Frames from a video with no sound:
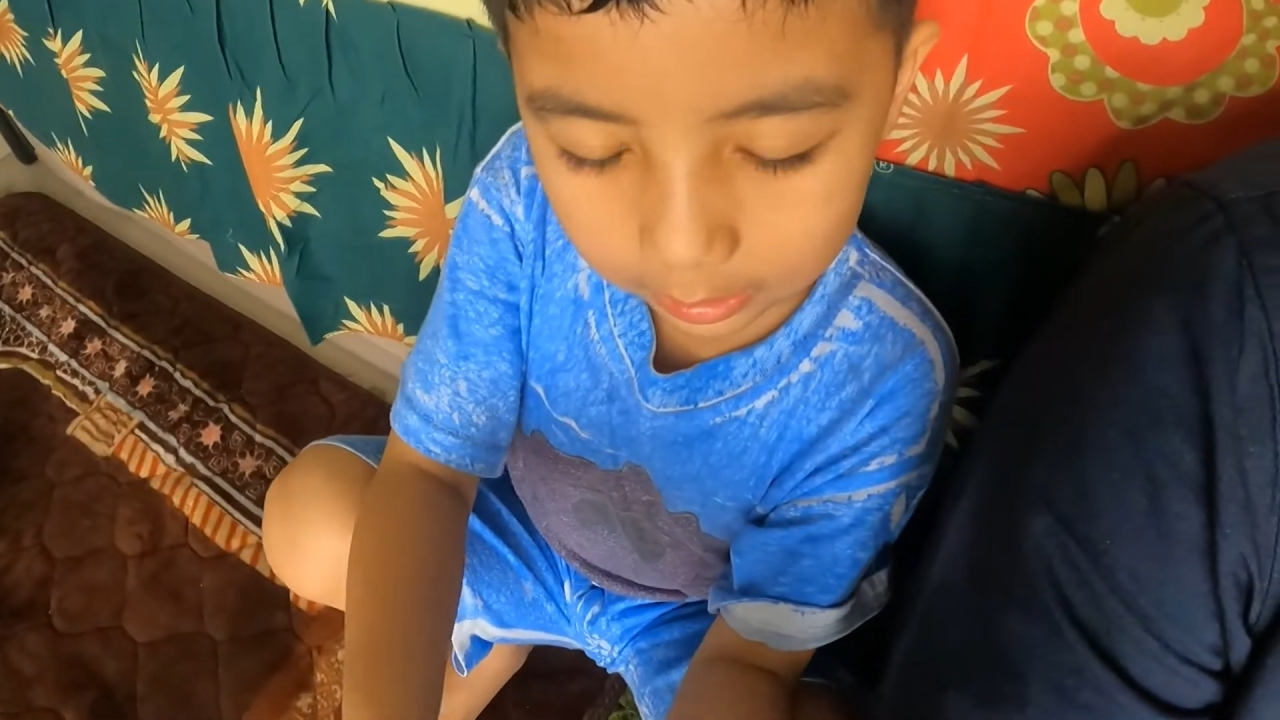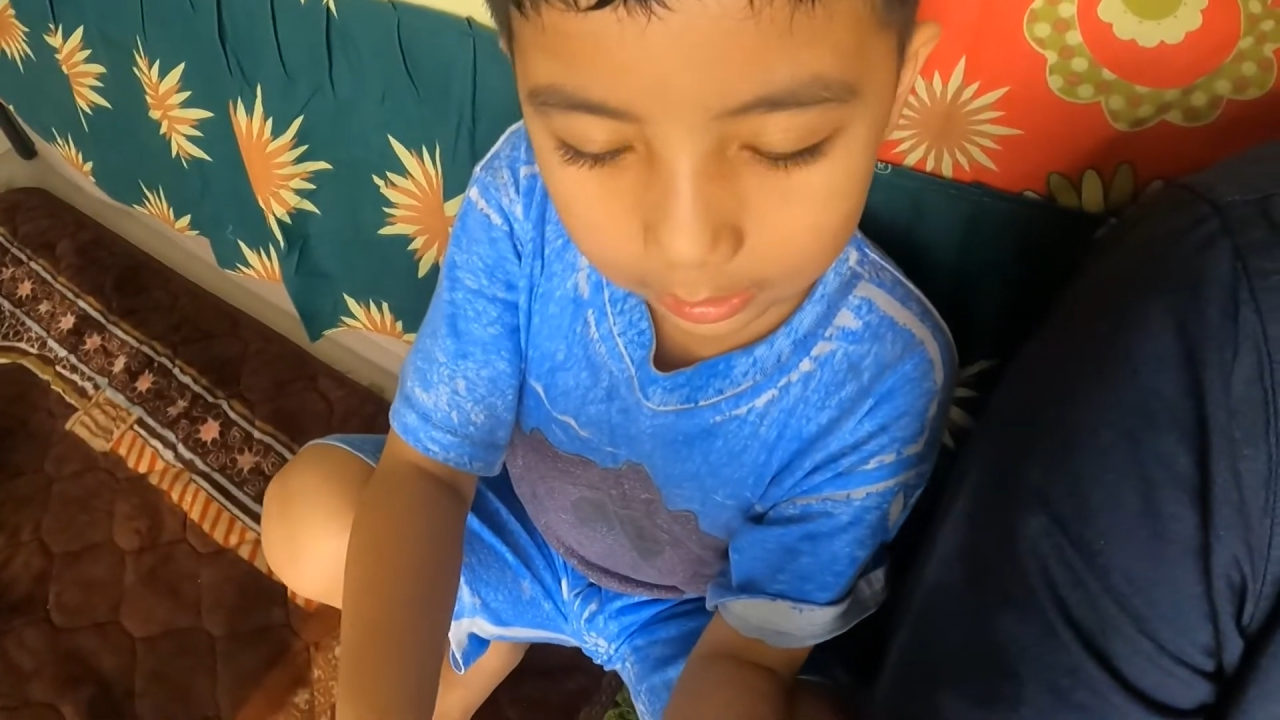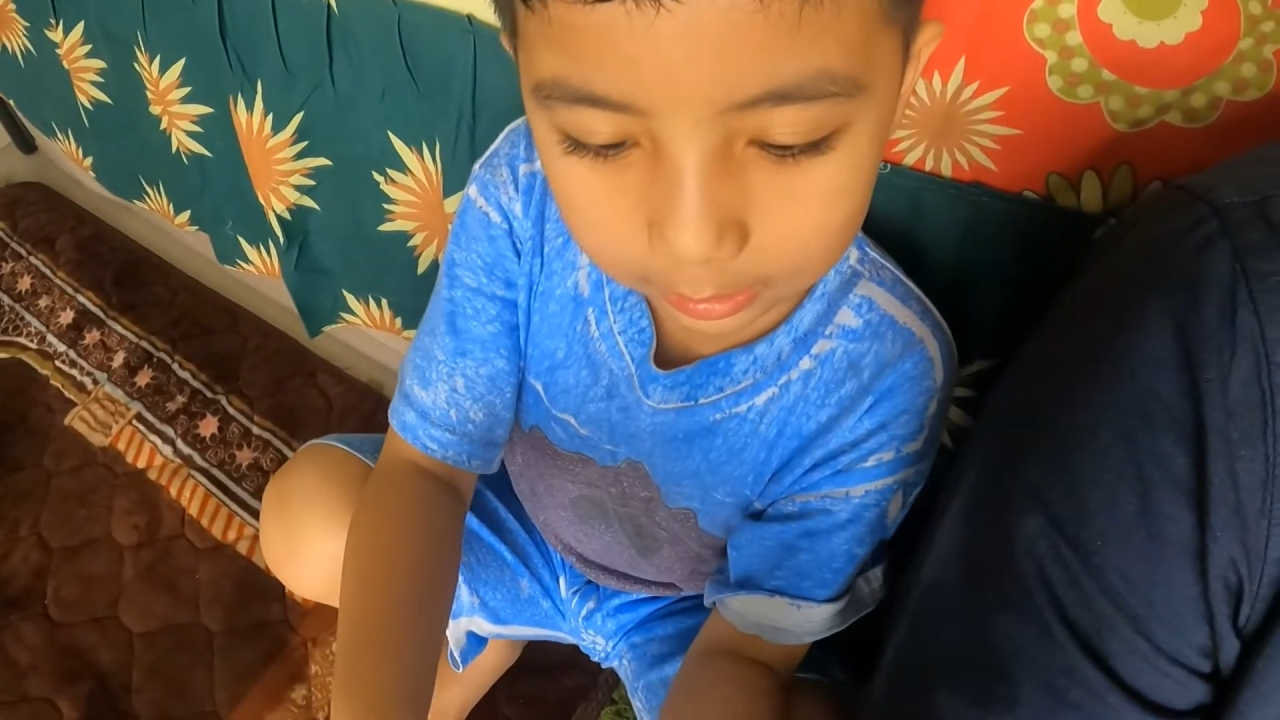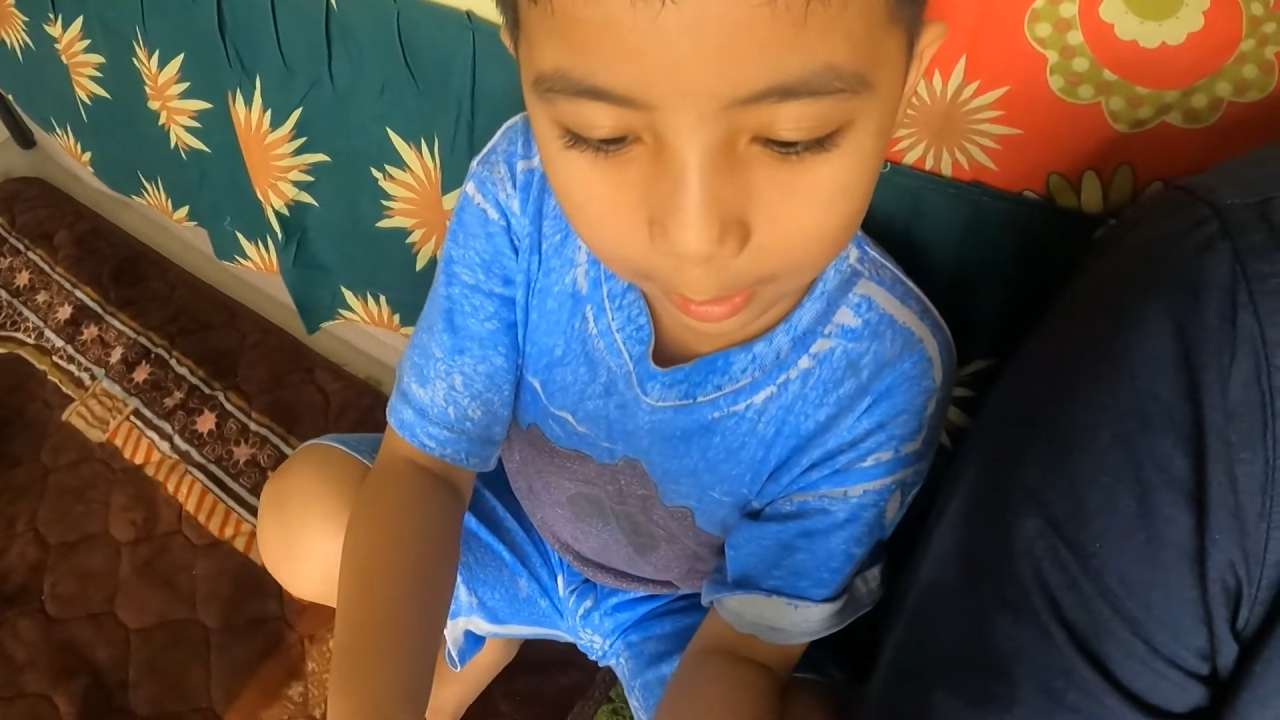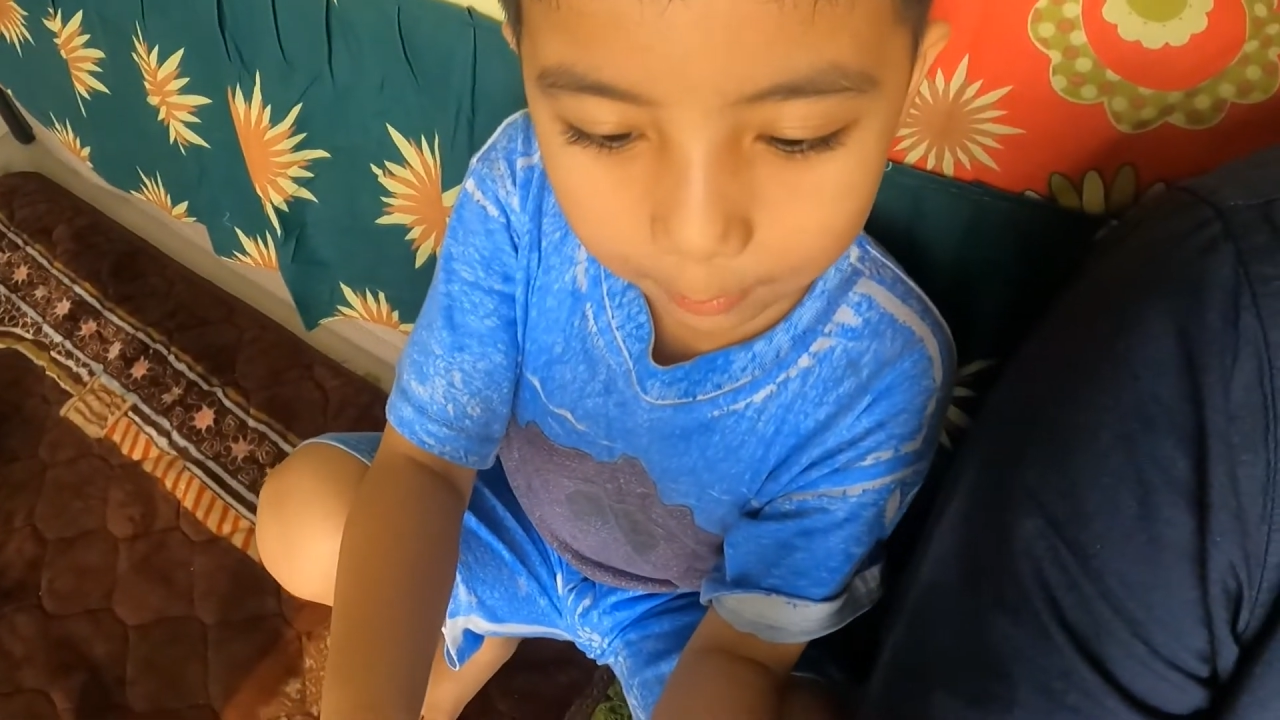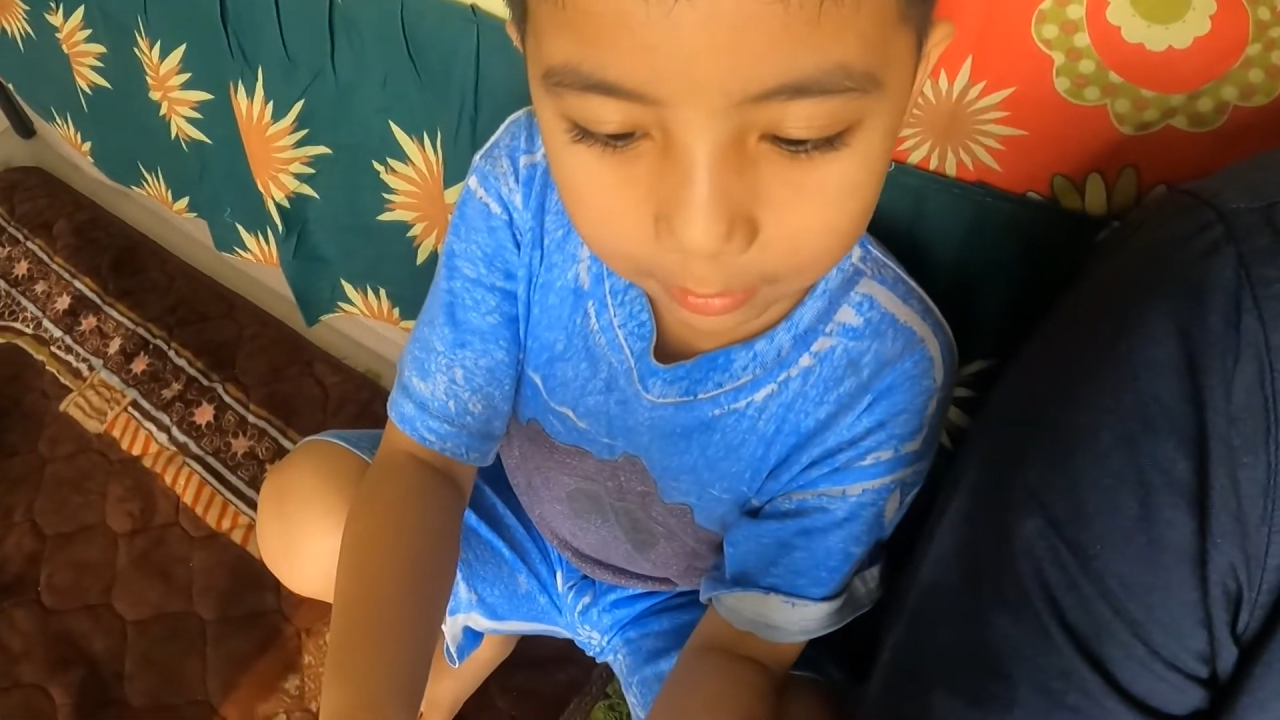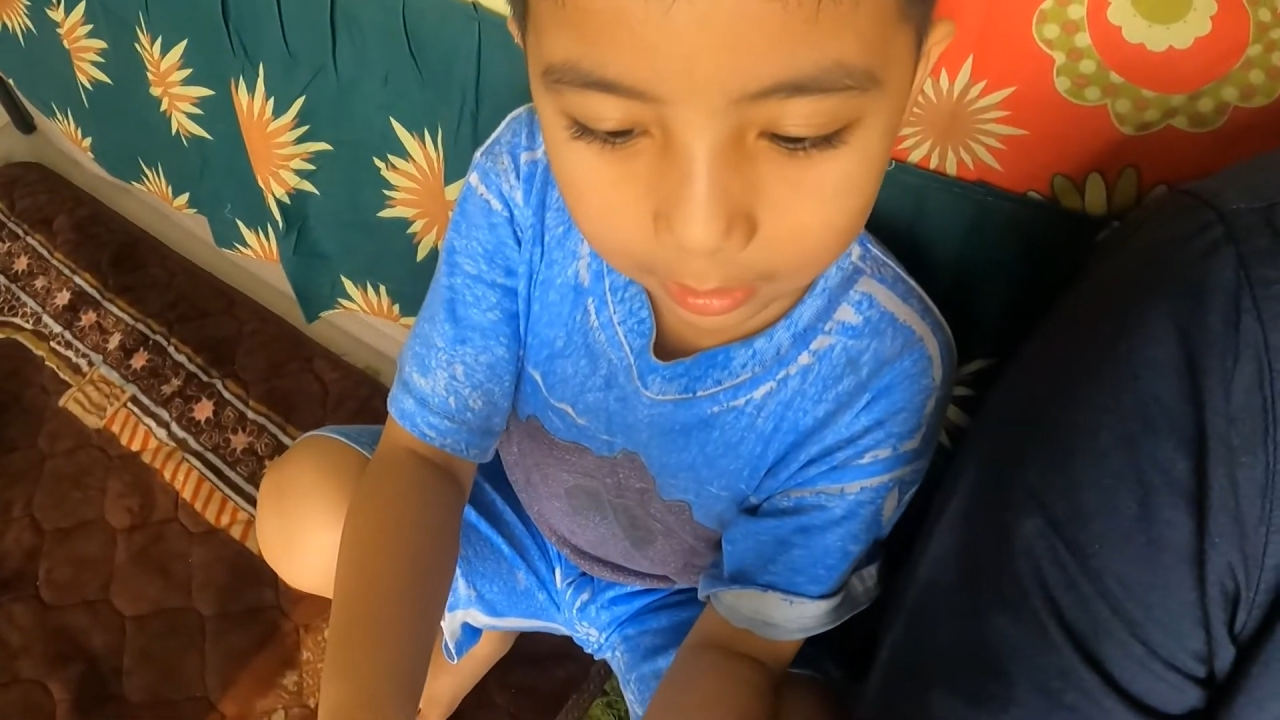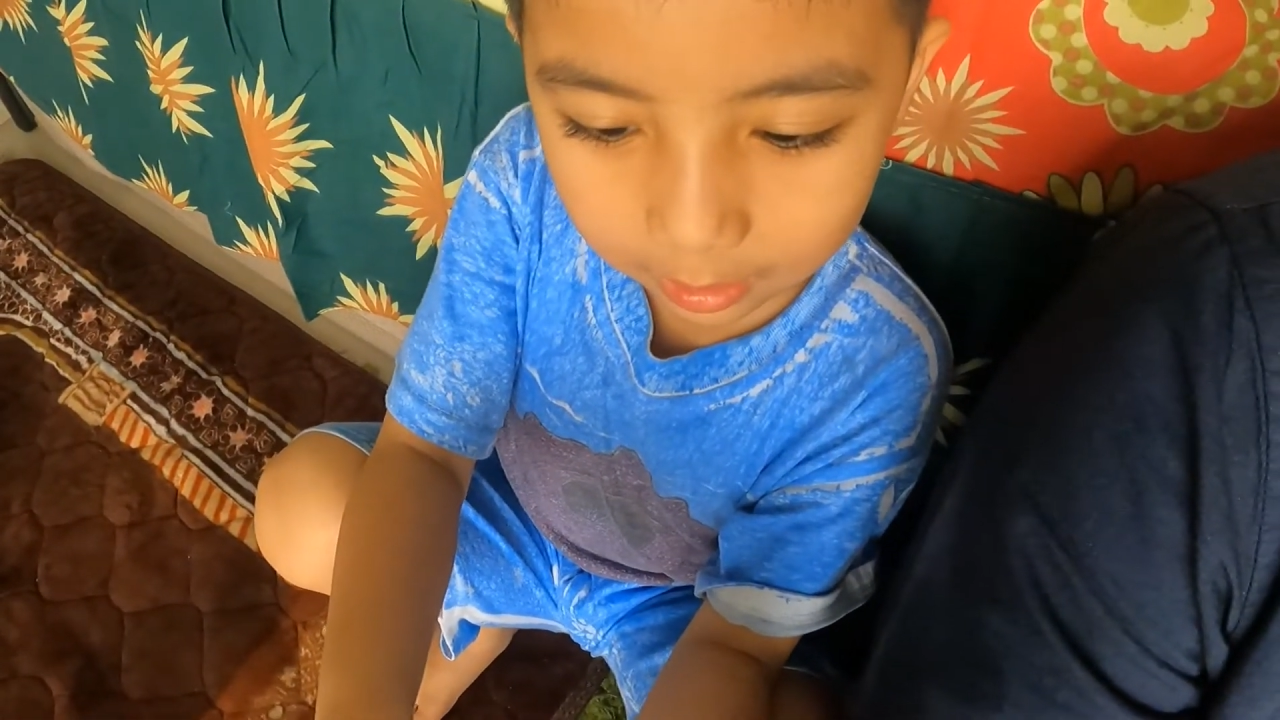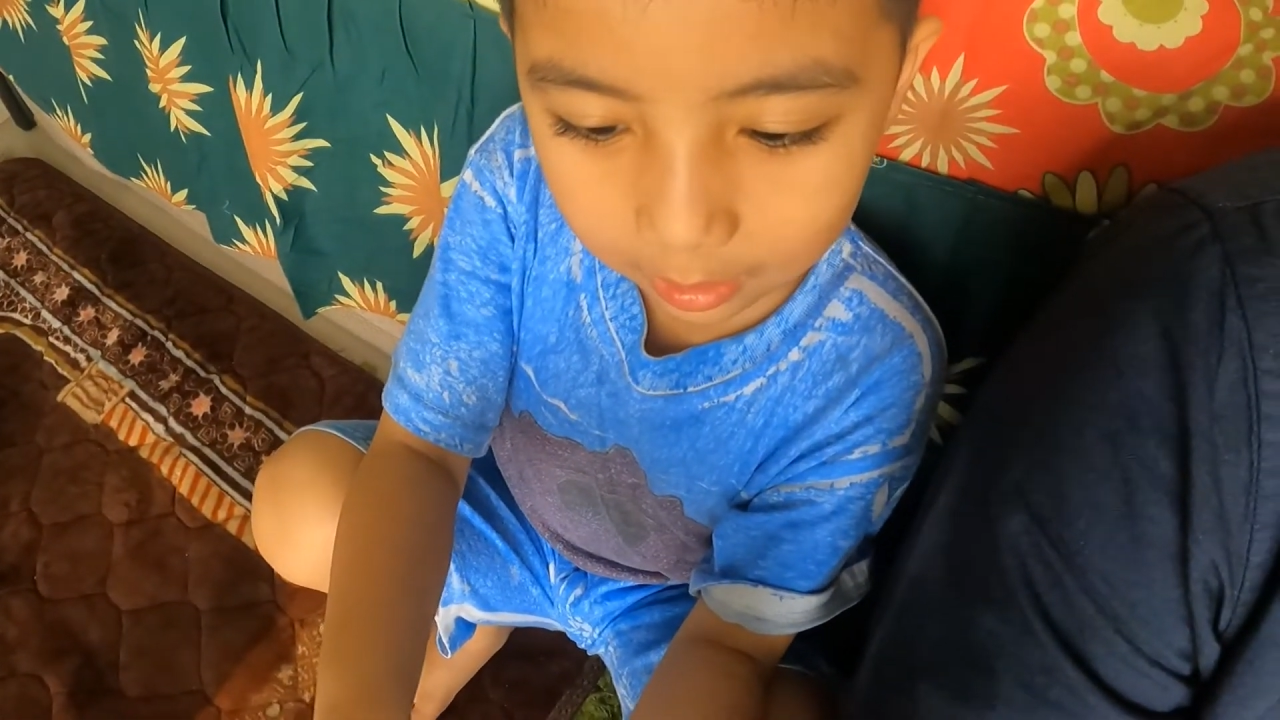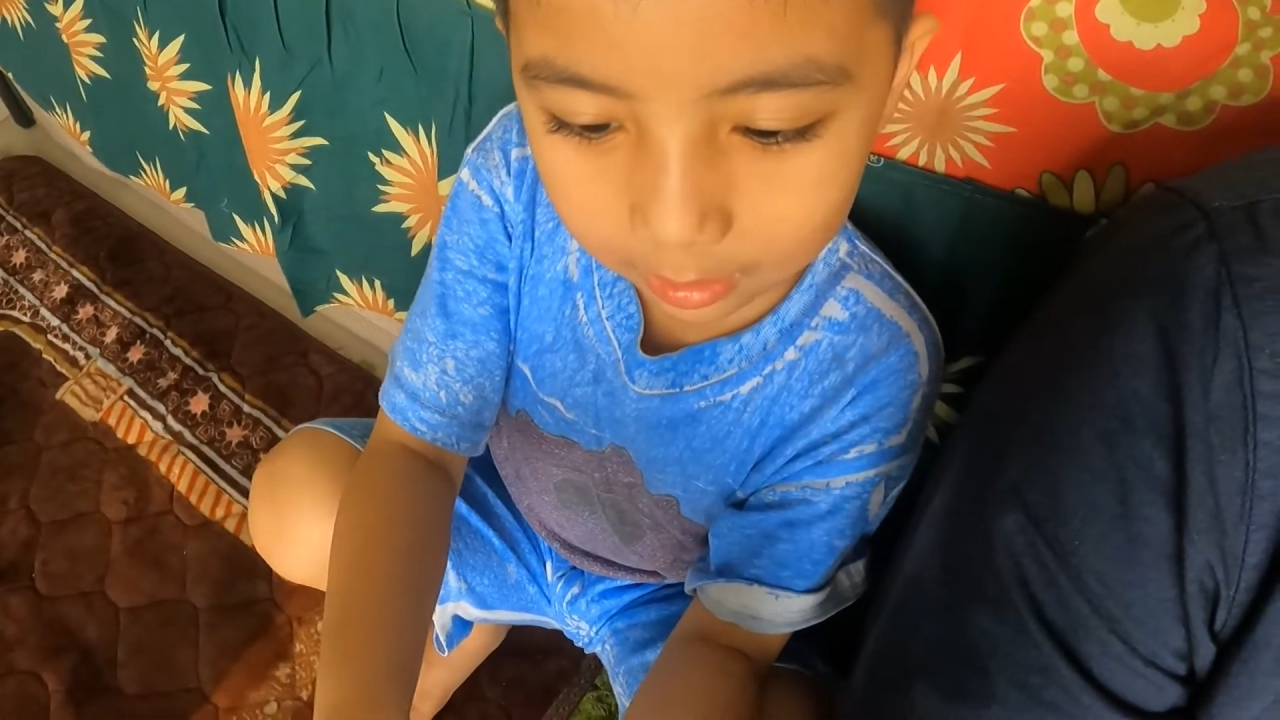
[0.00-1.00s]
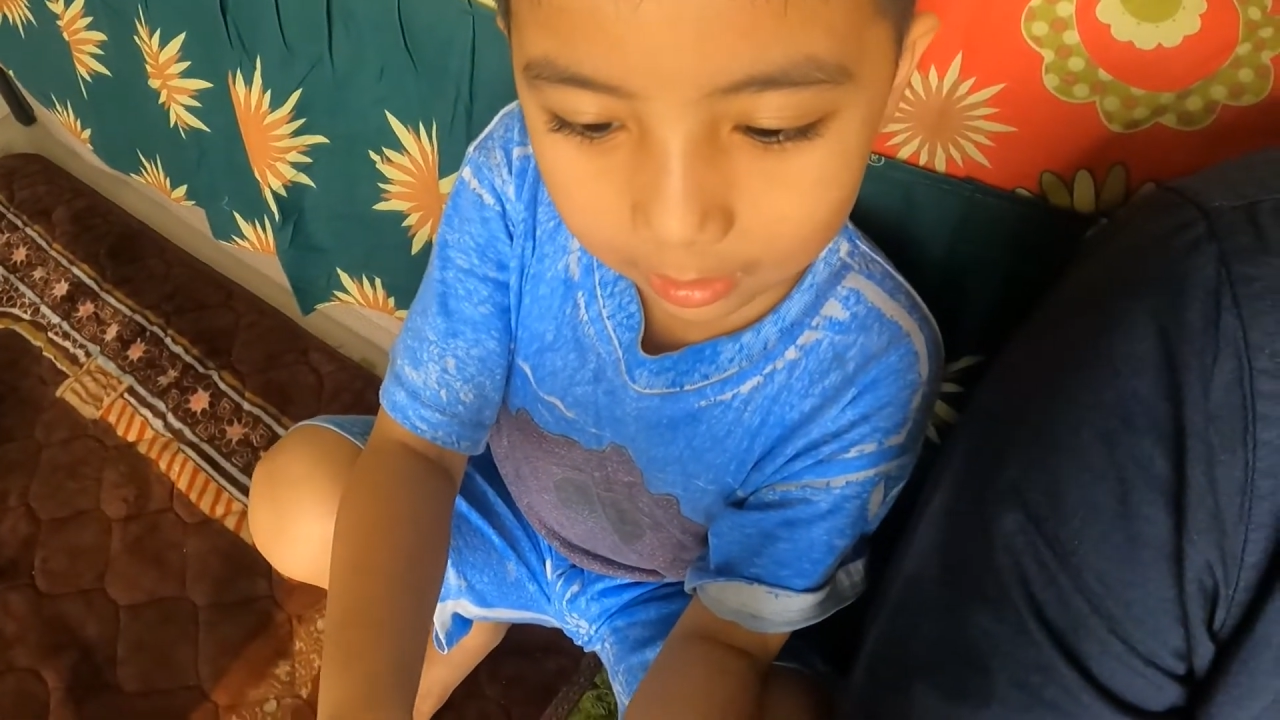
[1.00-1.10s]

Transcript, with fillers: Enggak beli,